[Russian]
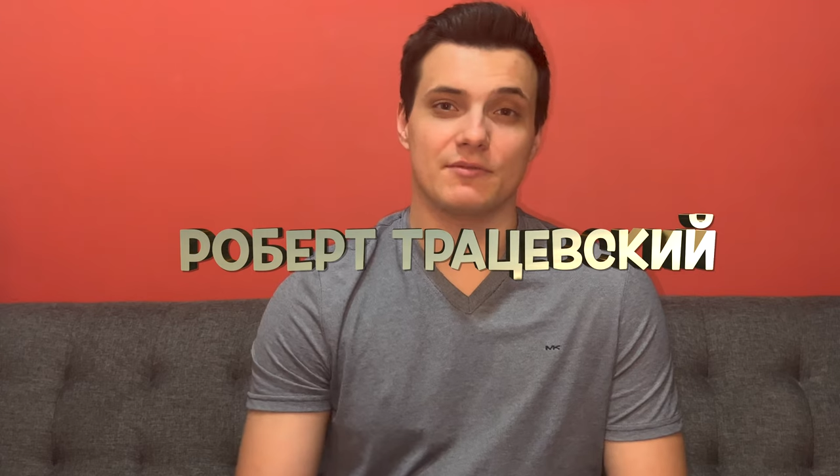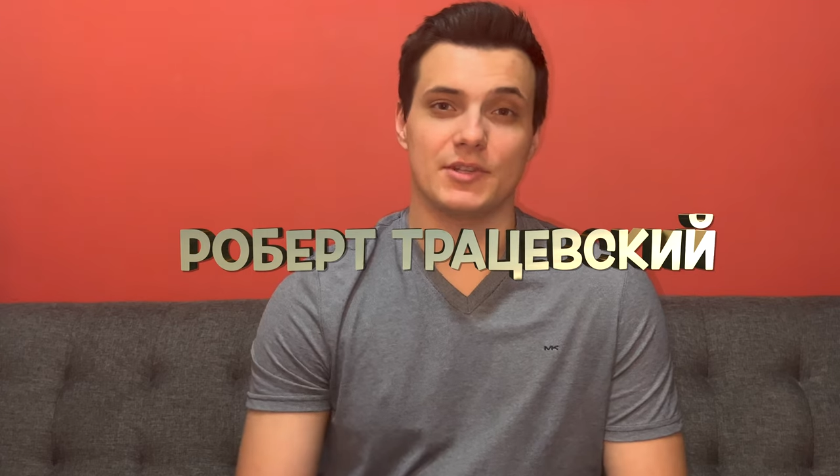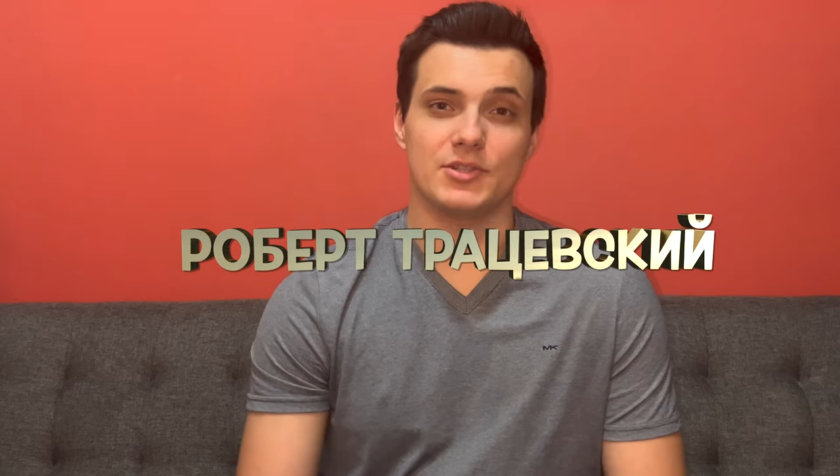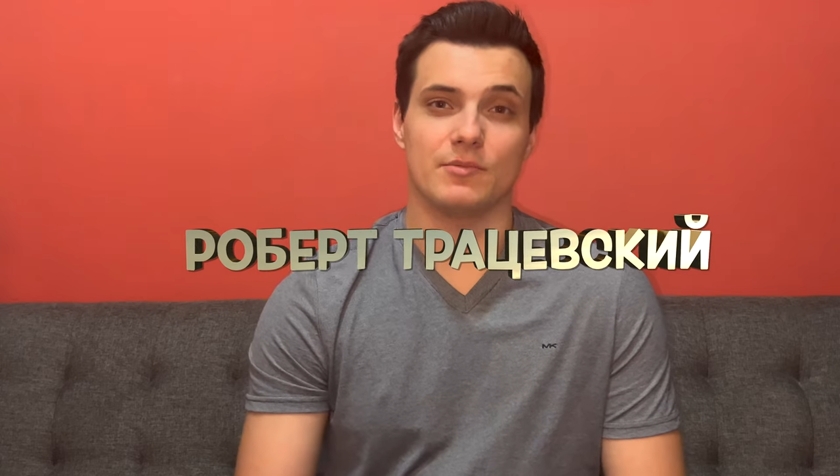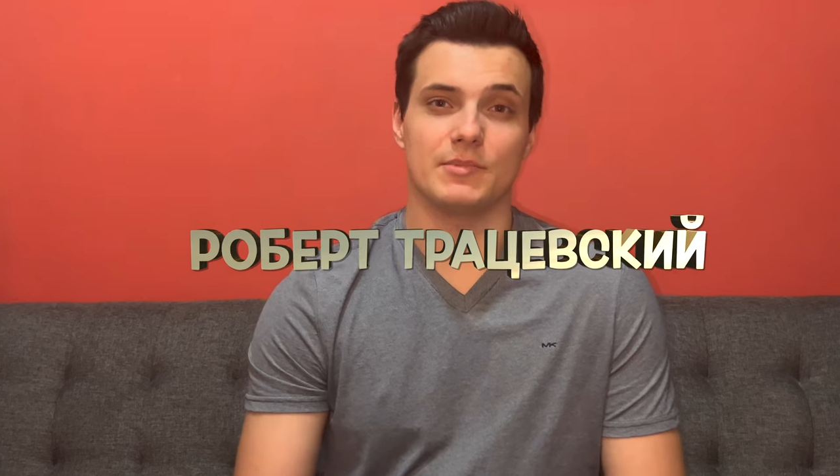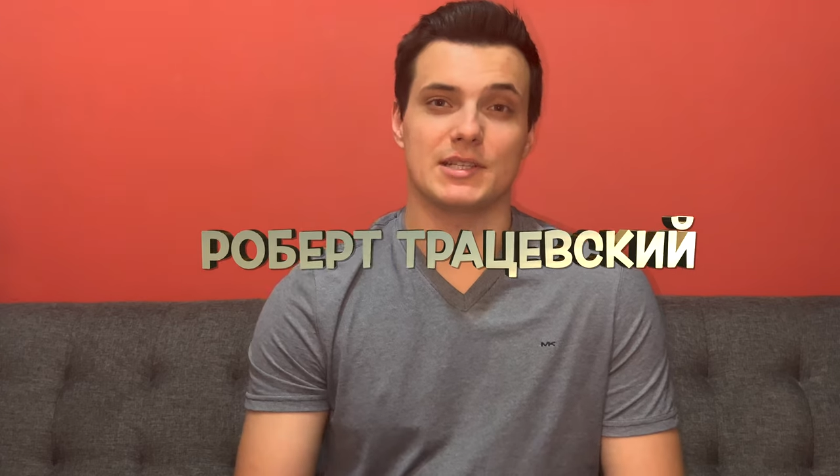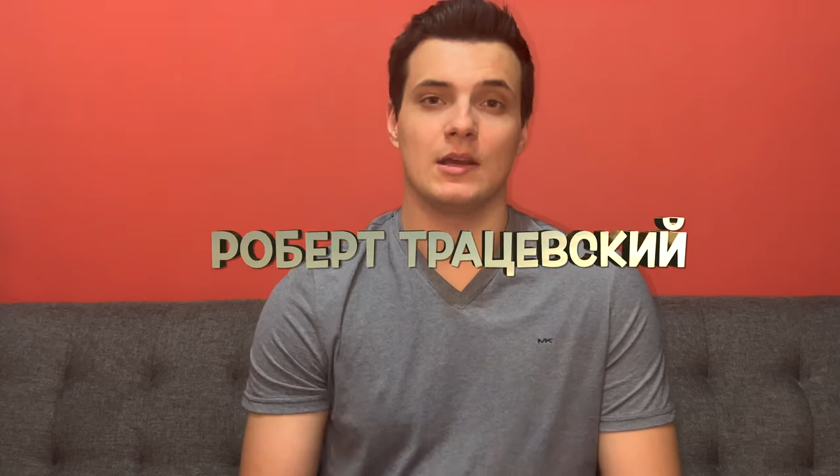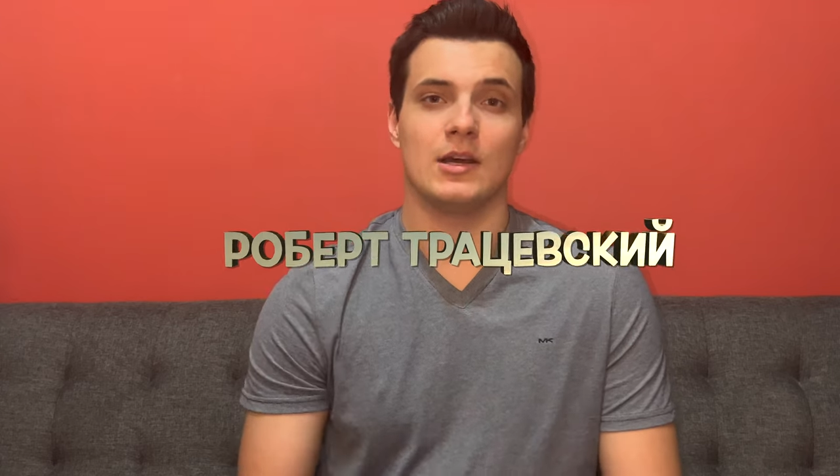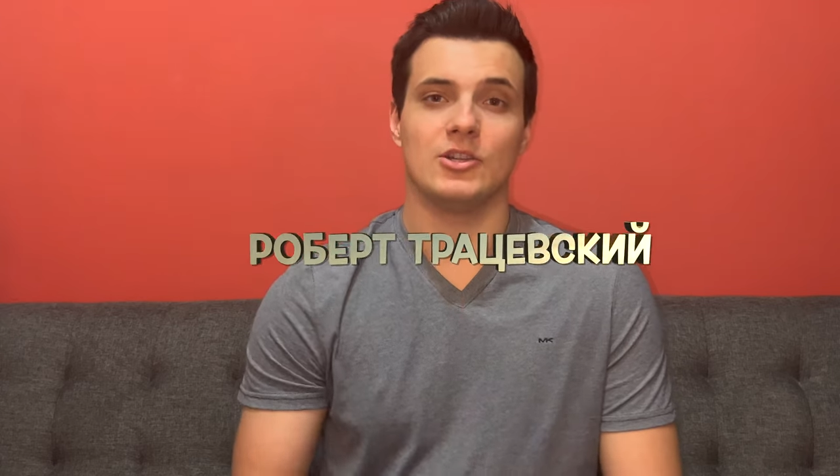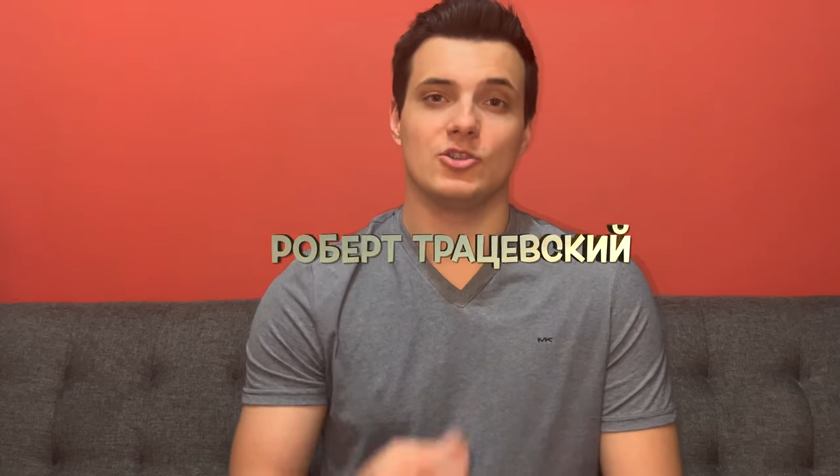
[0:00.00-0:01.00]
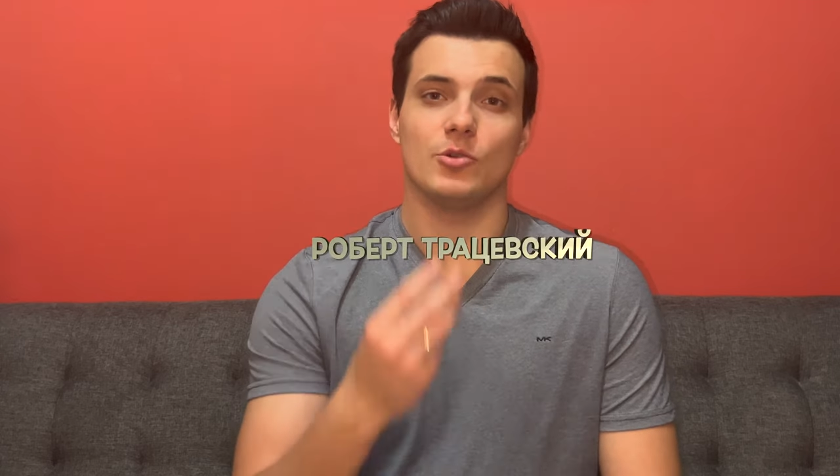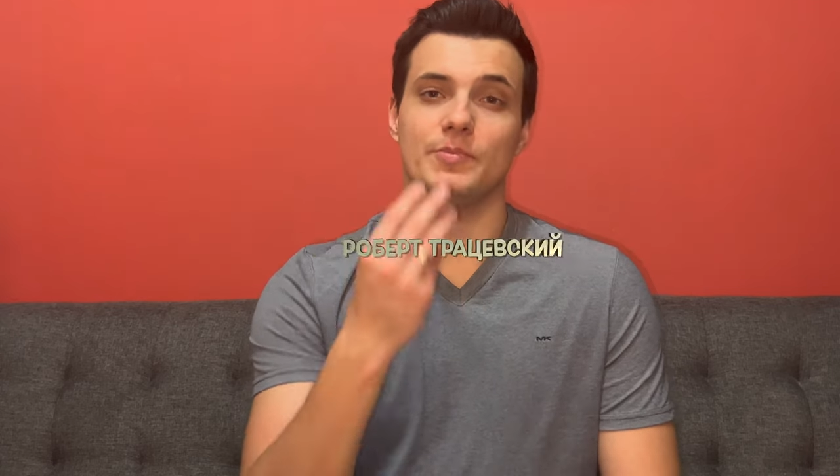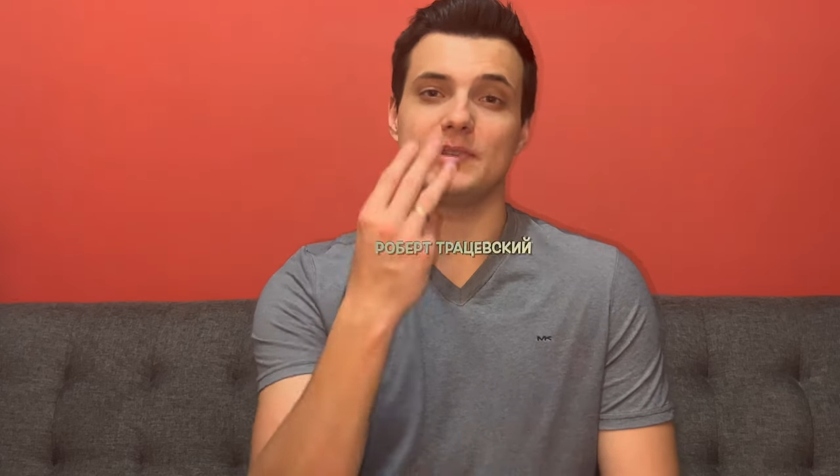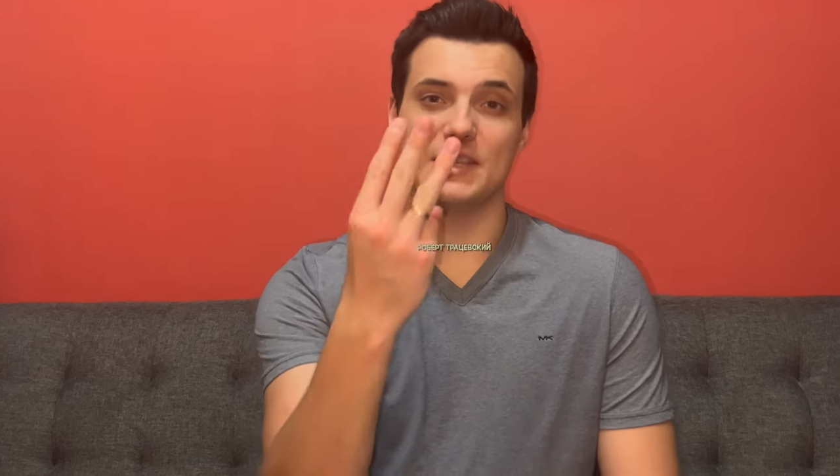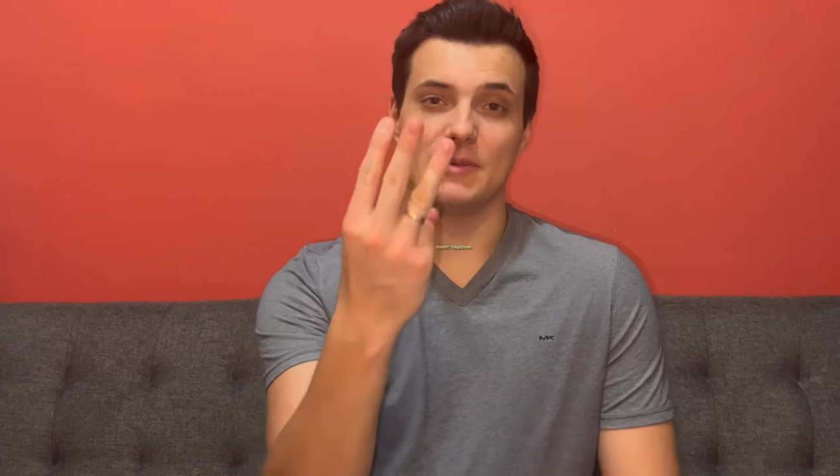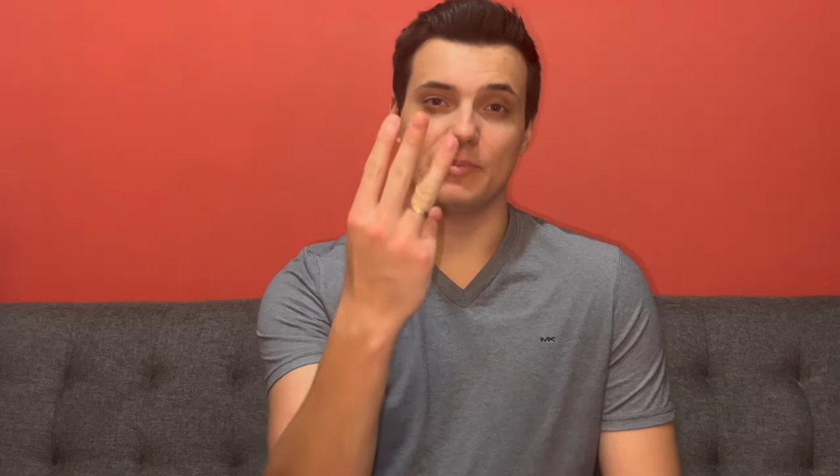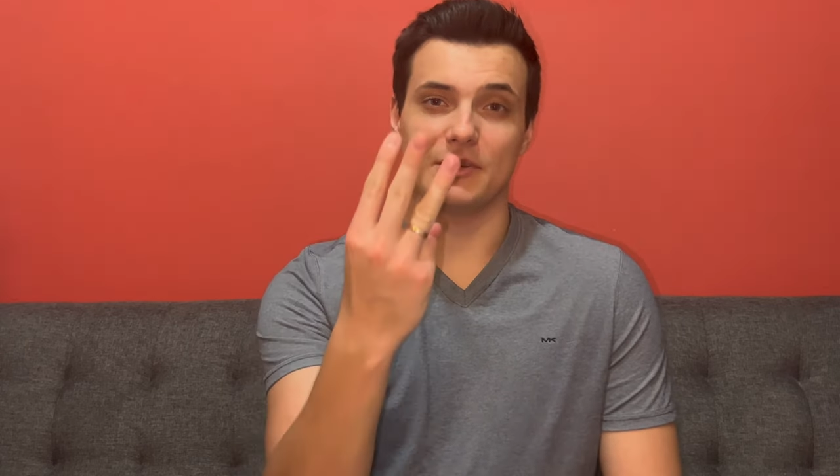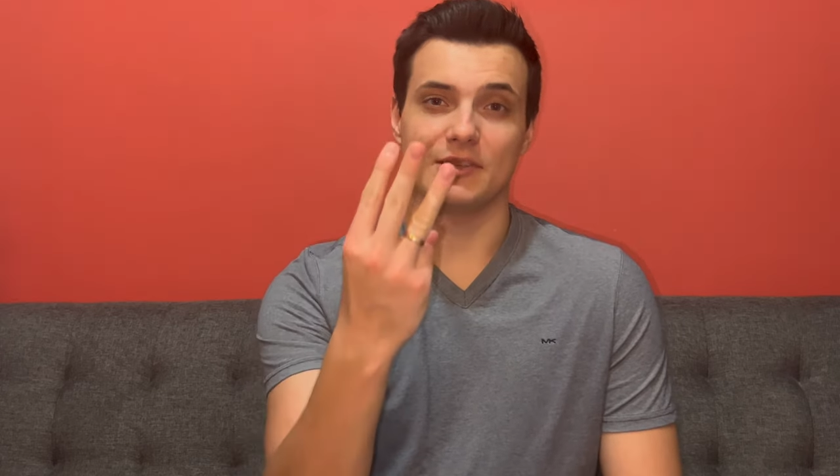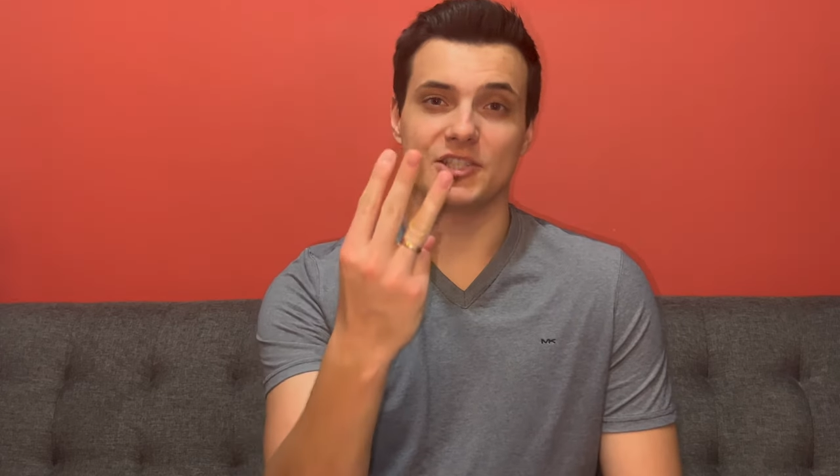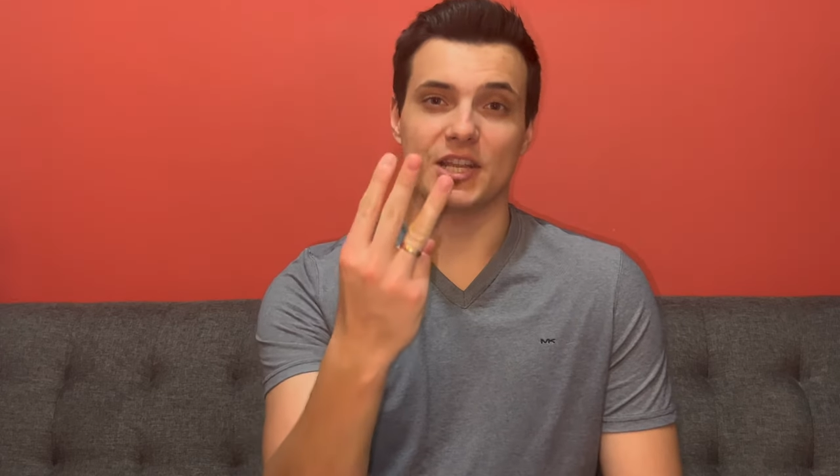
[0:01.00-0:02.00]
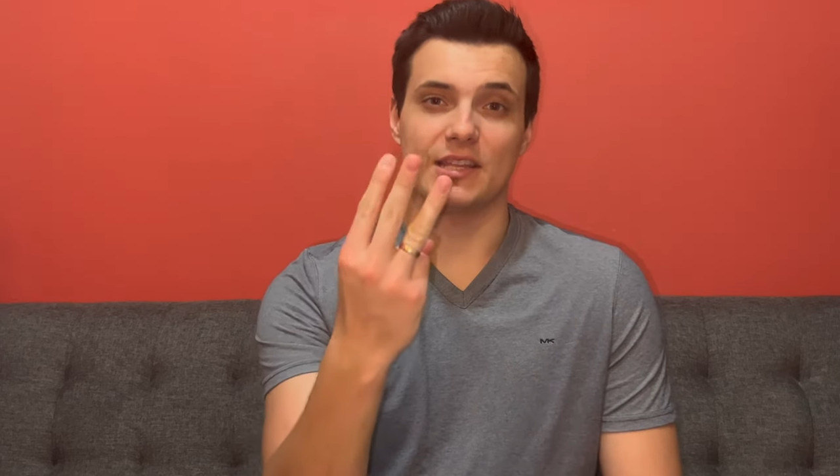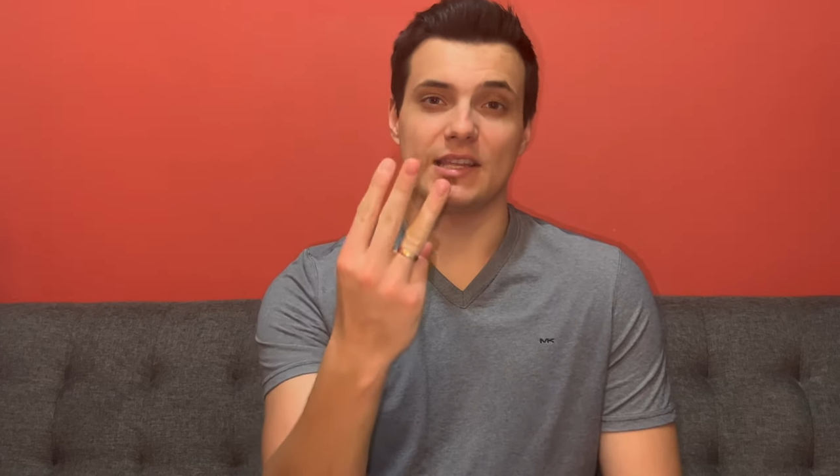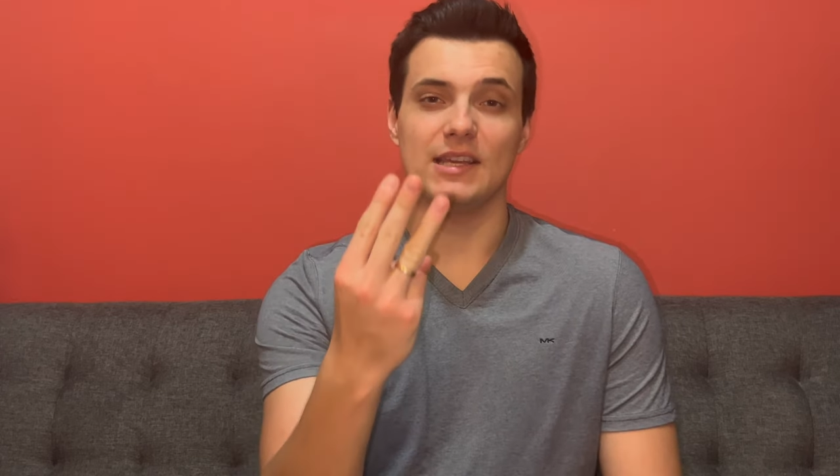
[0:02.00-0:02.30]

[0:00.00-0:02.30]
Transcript: видео мы разберем топ-3 приложения,